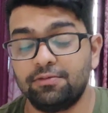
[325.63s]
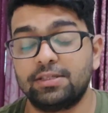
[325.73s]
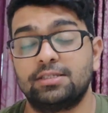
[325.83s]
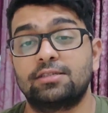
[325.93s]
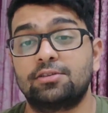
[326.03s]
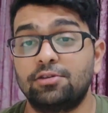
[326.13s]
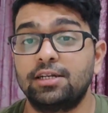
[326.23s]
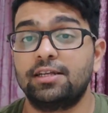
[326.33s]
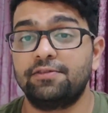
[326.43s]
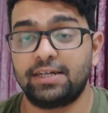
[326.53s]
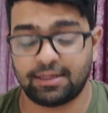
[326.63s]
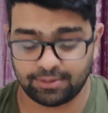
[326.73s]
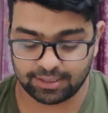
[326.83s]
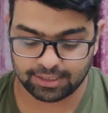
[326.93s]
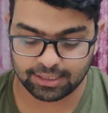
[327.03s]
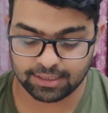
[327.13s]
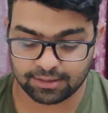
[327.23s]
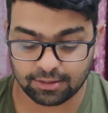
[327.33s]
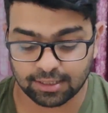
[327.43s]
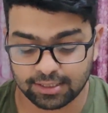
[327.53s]
खा रहा हूँ विच इज़ गुड इन विटामिन
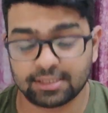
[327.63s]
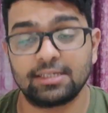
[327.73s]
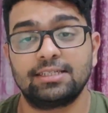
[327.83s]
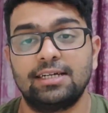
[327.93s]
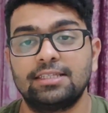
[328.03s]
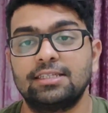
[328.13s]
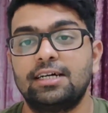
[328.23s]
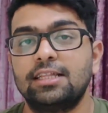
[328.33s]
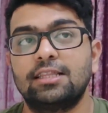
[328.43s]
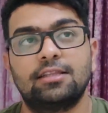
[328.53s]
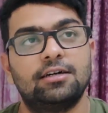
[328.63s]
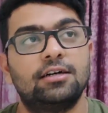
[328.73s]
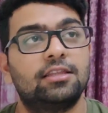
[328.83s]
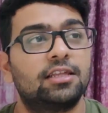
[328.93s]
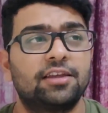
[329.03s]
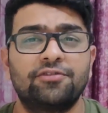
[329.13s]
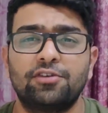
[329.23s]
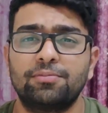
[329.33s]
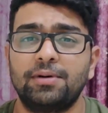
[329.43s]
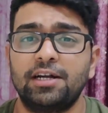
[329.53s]
सी ऑरेंजेस के साथ साथ
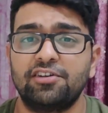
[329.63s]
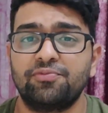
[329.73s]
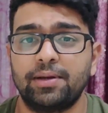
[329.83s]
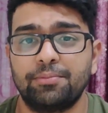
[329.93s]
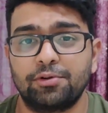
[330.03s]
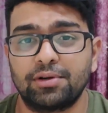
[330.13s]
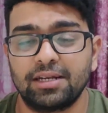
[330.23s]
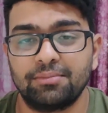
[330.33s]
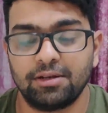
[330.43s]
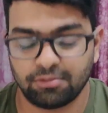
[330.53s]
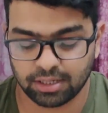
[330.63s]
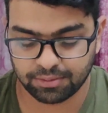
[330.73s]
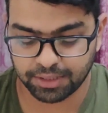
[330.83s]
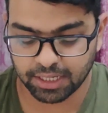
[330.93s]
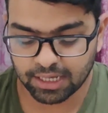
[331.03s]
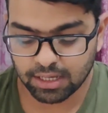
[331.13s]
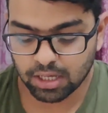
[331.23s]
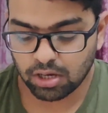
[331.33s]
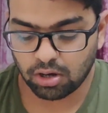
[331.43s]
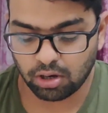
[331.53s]
थ्री फोर्थ पार्ट ऑफ माई प्रोटीन मैं लूँगा अभी
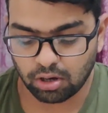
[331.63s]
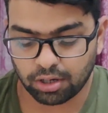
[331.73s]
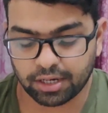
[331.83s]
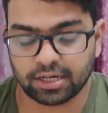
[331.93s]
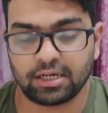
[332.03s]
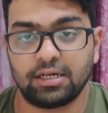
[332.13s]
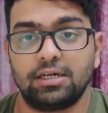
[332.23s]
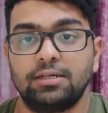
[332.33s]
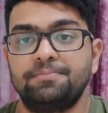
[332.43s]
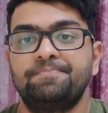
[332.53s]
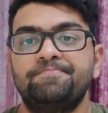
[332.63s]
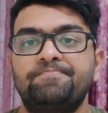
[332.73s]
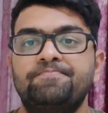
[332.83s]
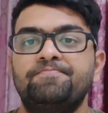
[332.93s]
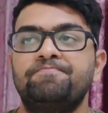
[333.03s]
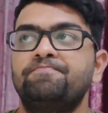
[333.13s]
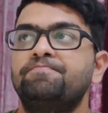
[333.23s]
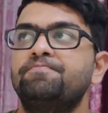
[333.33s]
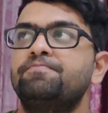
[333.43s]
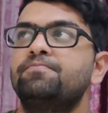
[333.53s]
और uh,
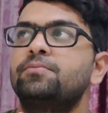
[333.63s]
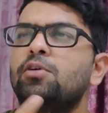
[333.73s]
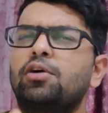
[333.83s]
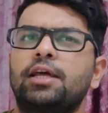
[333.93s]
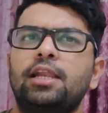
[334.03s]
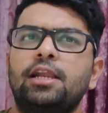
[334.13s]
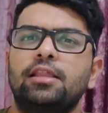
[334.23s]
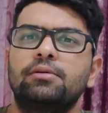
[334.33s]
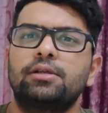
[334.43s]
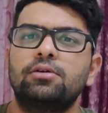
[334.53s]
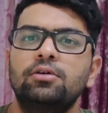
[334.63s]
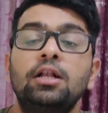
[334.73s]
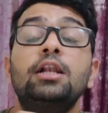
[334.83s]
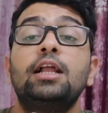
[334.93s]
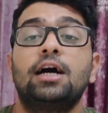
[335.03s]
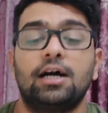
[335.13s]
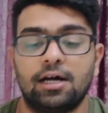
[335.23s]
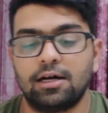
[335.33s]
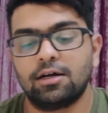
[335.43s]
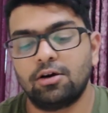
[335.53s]
और क्या कहना मेरे को
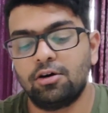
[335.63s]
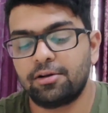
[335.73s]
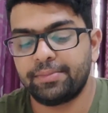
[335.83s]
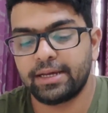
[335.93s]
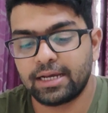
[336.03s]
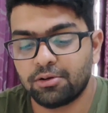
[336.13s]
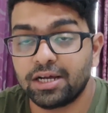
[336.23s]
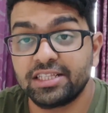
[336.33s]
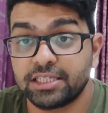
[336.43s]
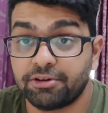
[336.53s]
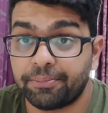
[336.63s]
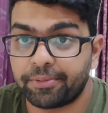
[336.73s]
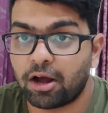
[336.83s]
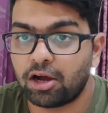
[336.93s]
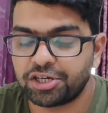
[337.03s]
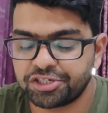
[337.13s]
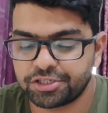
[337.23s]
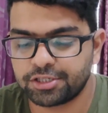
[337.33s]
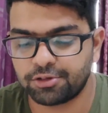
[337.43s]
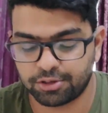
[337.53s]
हाँ और मैं खाऊँगा
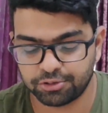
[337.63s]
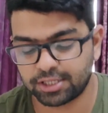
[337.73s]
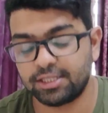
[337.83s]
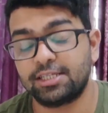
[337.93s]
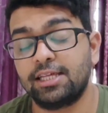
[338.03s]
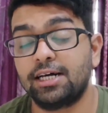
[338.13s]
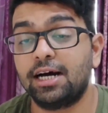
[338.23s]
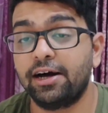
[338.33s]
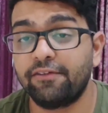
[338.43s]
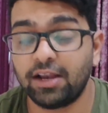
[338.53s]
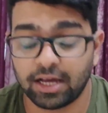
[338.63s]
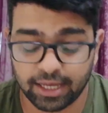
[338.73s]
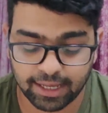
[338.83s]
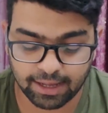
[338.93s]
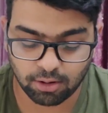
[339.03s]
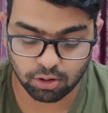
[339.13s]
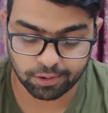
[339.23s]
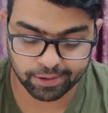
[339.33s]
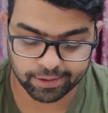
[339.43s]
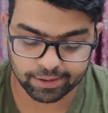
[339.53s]
प्राश क्योंकि उसके अंदर ज़्यादा आंवला है
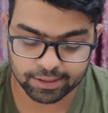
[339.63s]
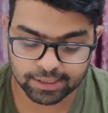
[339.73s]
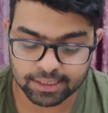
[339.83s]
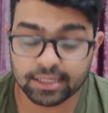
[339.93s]
और